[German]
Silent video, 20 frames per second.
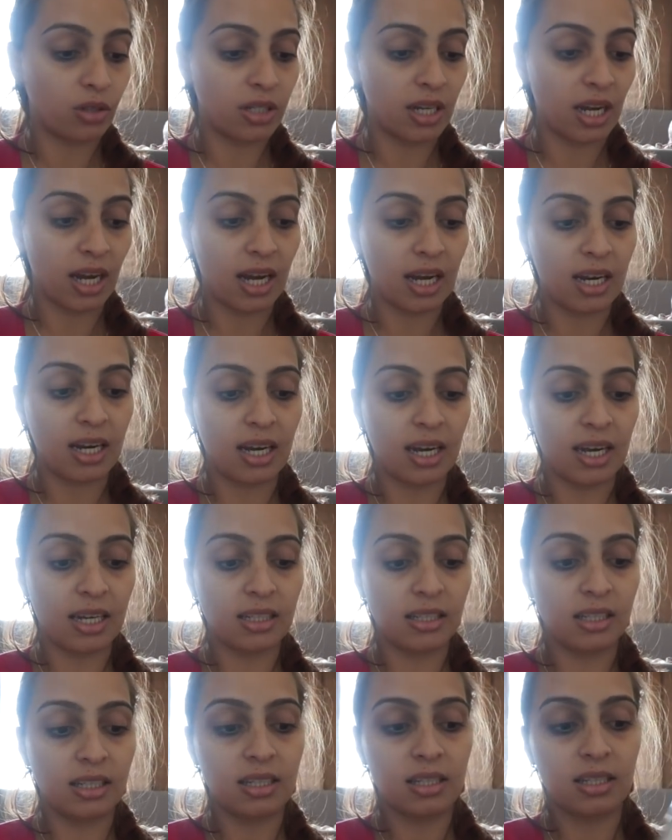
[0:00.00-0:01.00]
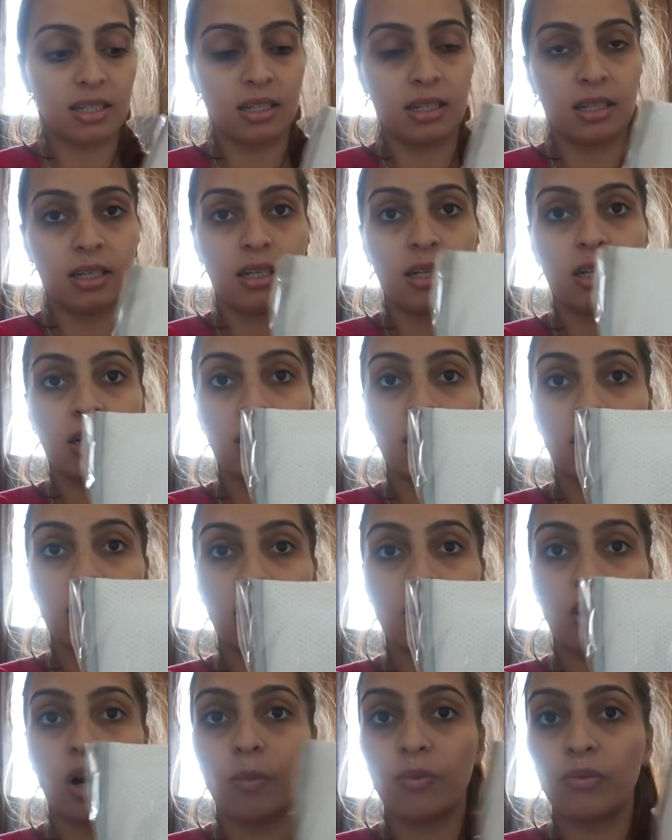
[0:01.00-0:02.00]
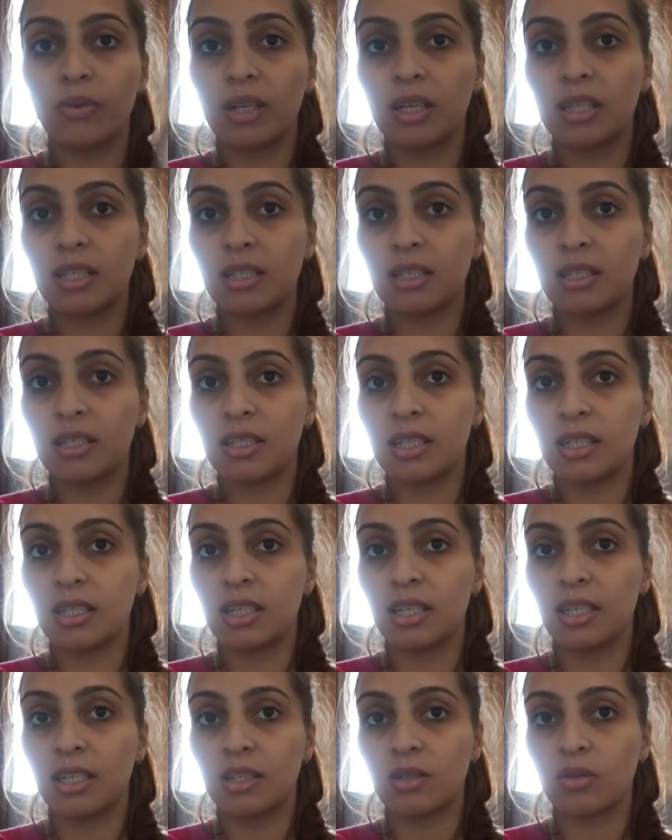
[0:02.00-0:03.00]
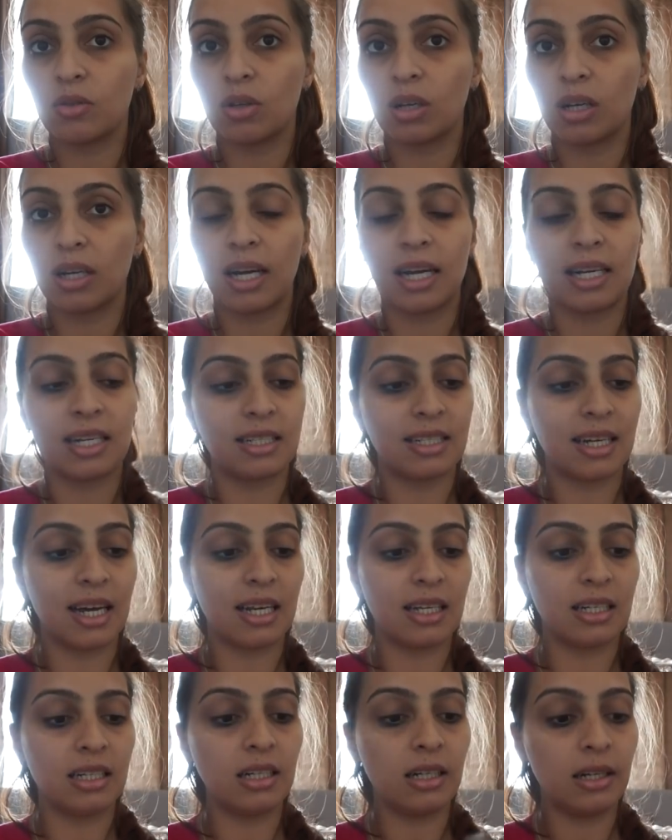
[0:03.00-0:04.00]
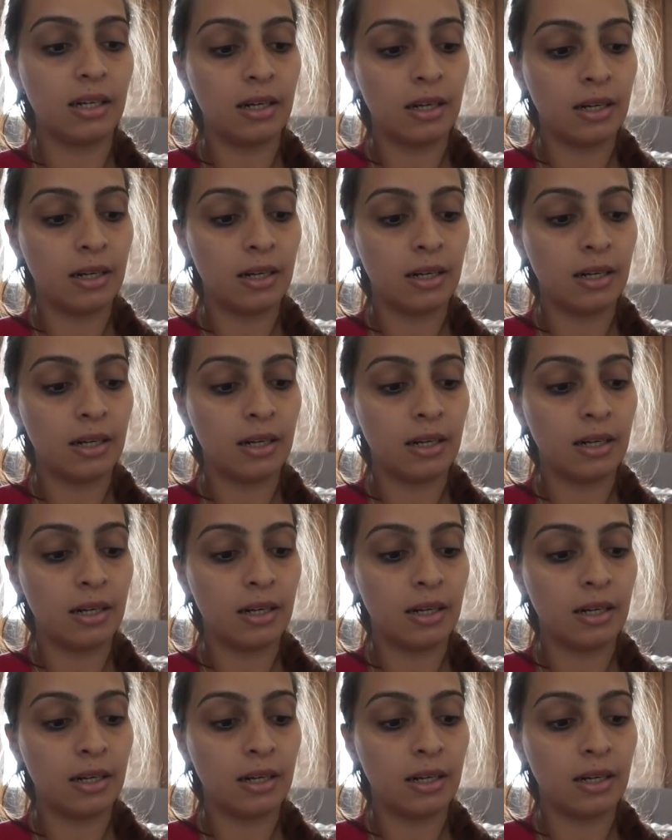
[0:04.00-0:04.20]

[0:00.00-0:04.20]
Von Terraline diese Kopfkissen, seht ihr, hier ist so eine kleine Delle.